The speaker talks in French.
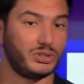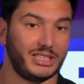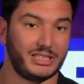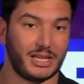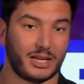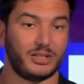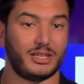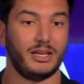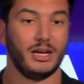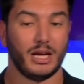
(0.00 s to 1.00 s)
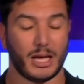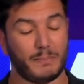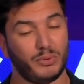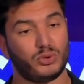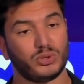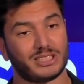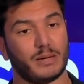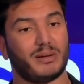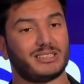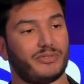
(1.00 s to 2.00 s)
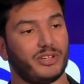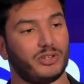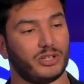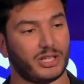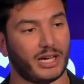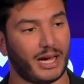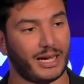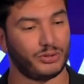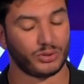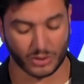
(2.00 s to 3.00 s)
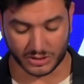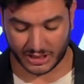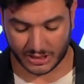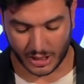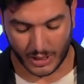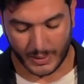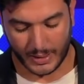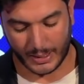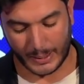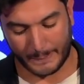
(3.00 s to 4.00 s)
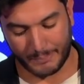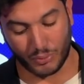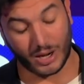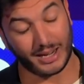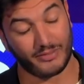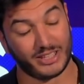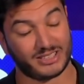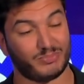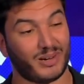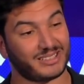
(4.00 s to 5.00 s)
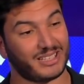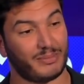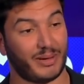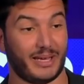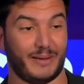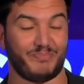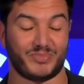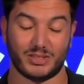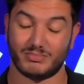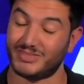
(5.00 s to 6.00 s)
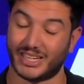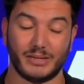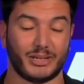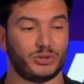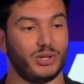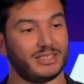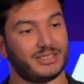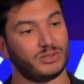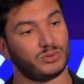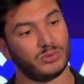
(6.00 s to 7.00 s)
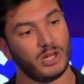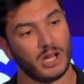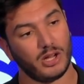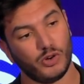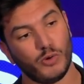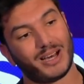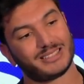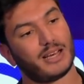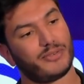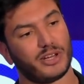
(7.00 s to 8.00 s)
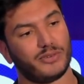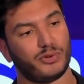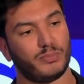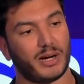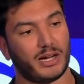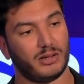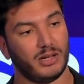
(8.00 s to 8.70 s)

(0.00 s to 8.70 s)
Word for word: Chelsea. La cote est, plutôt sympa. Ça fait une cote à, 2,36. pour Alaves, Barça, ben, dernier match de la saison. Le Barça a fait un faux pas euh,